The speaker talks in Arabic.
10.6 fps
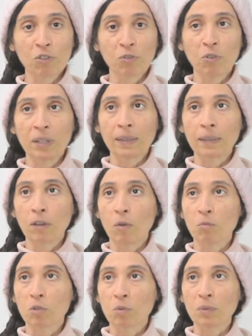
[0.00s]
فوق ال
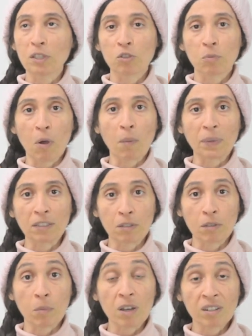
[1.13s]
500 700
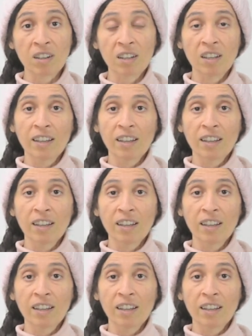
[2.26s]
مره